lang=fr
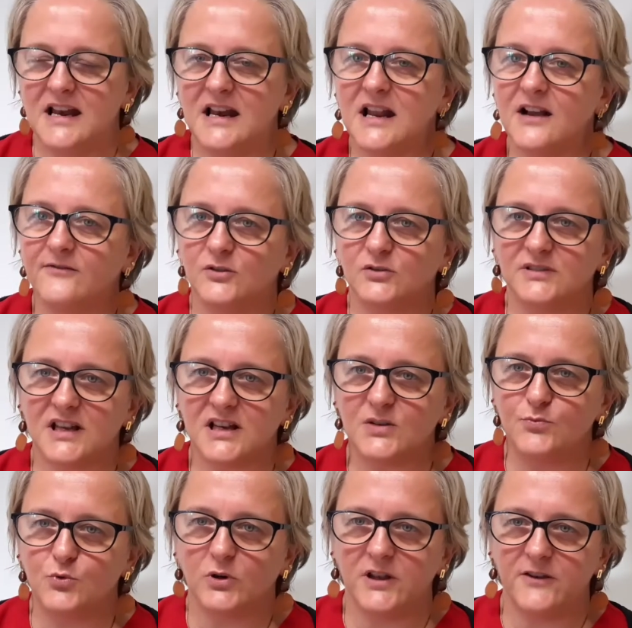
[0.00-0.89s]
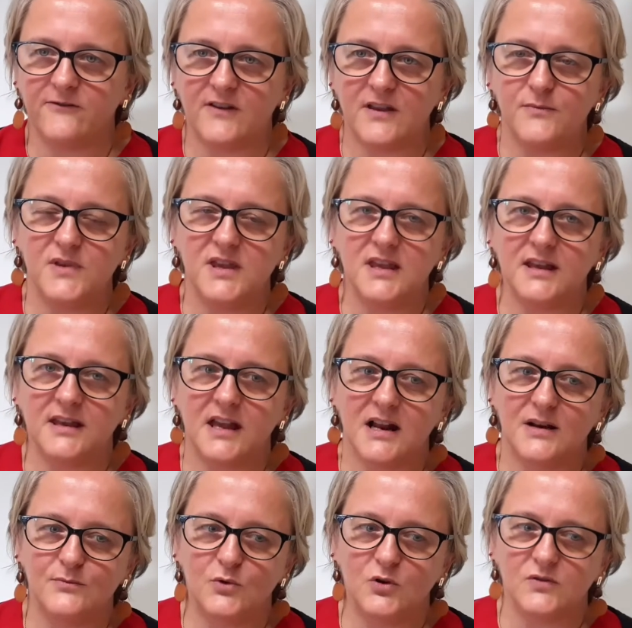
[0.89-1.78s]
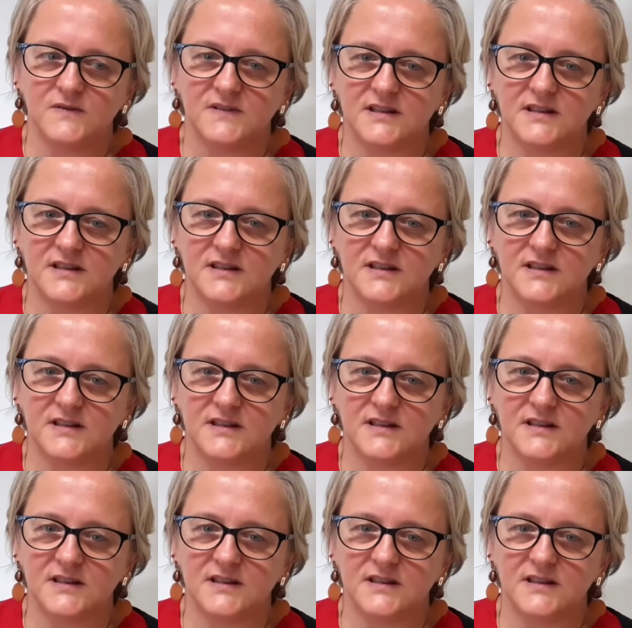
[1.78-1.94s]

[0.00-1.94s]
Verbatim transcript: L'avantage pour les familles également,